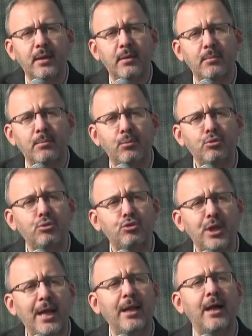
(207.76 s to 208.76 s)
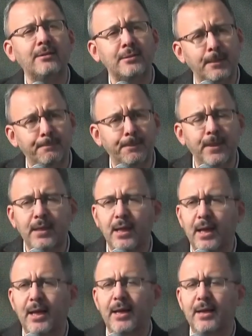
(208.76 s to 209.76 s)
bu güzel
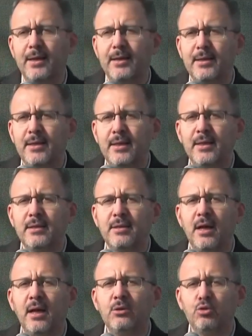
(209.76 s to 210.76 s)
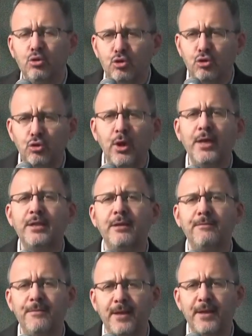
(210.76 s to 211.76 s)
altyapıyla daha güçlü
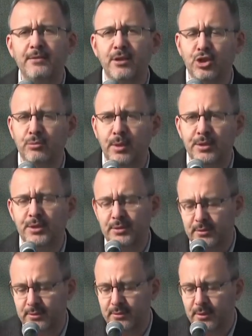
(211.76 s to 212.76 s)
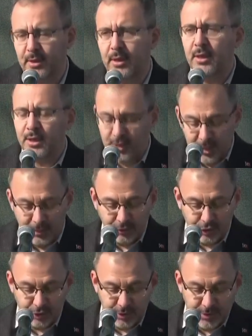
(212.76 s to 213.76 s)
hedeflere taşımanın
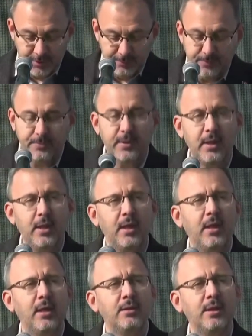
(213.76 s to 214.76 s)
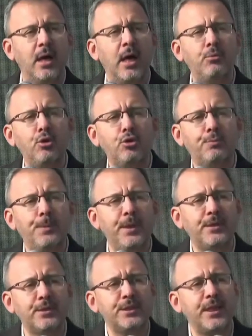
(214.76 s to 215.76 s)
inancını daha büyük
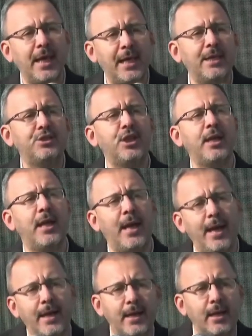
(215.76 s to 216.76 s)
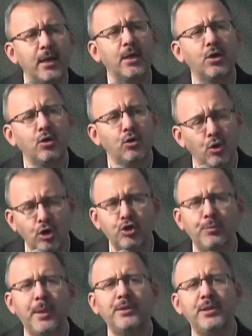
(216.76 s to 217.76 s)
bir geleceğe
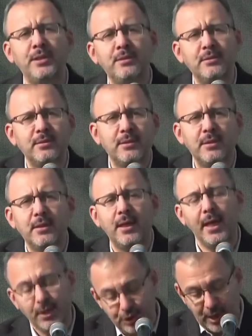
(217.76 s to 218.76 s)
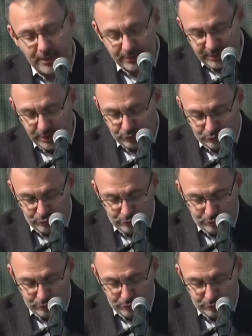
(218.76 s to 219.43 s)
koşmanın heyecanını yaşıyoruz.